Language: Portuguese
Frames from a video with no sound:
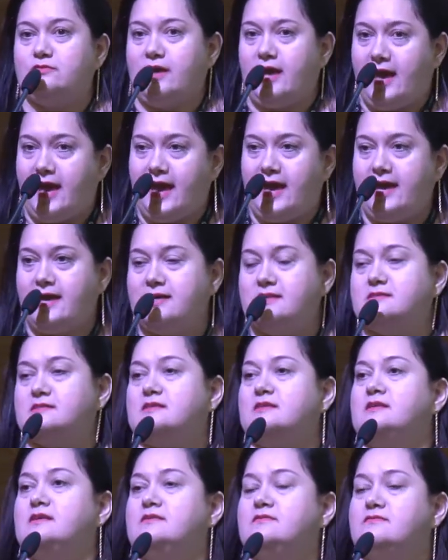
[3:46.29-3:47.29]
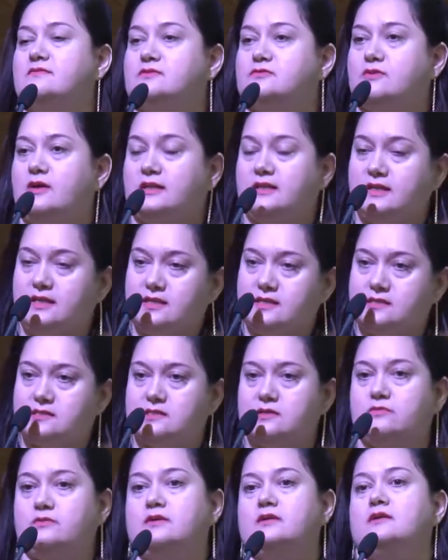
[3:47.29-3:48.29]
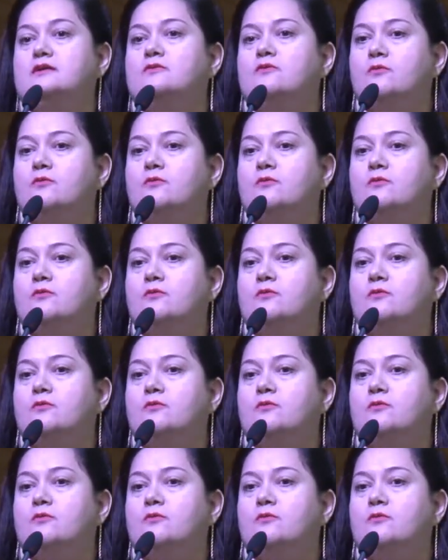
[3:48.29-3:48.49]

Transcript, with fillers: fiéis que visualizam e